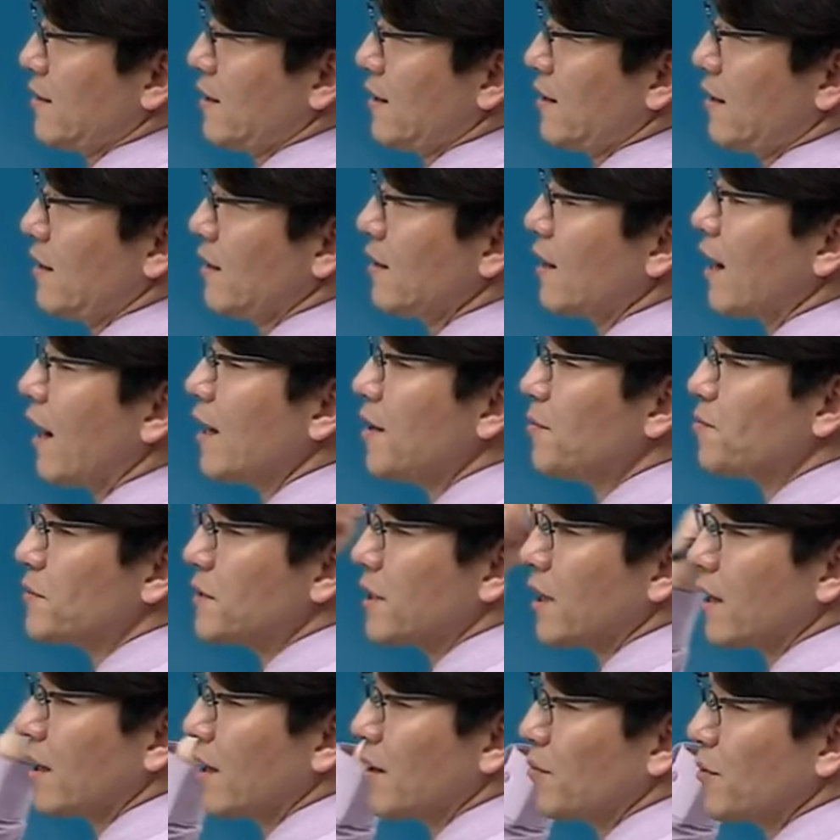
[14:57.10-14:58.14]
예, 이
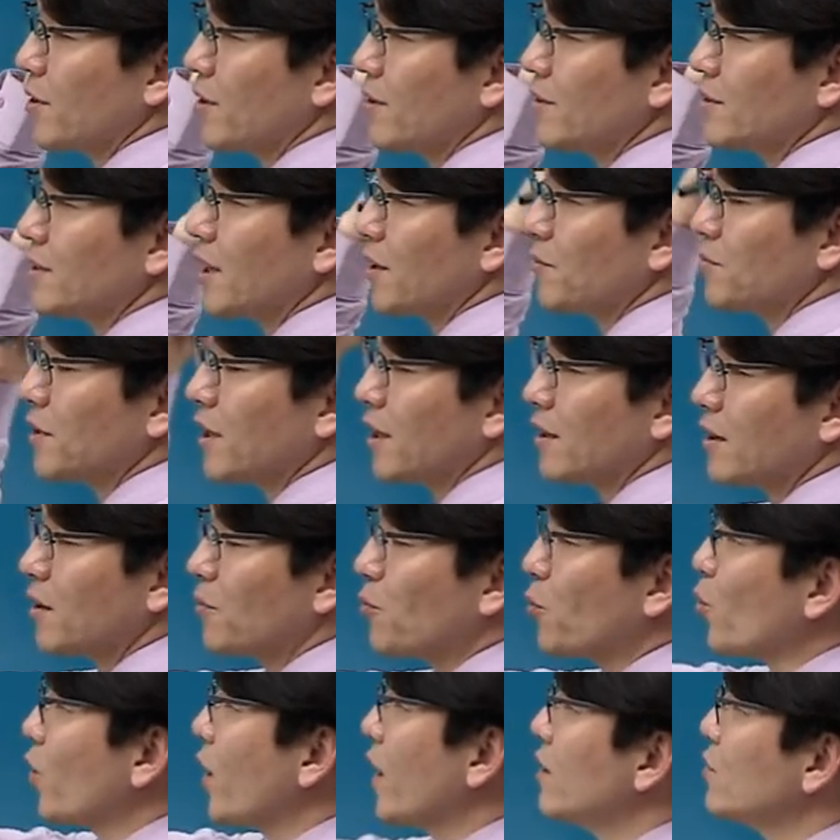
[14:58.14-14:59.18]
가입자나 뭐 이런 사람들한테
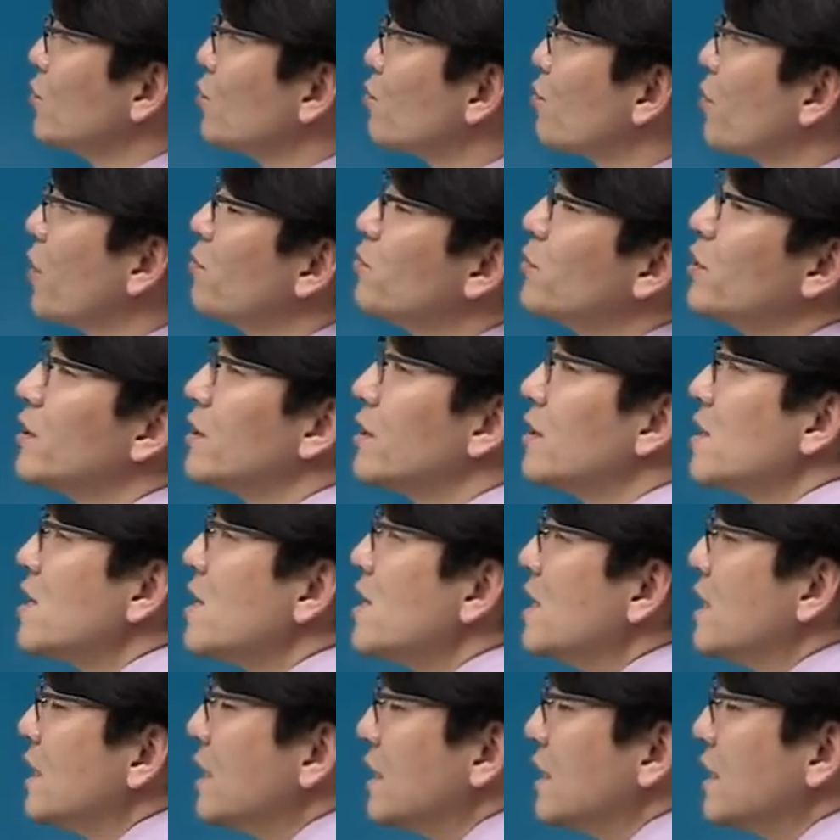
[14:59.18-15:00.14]
보내는 우편물들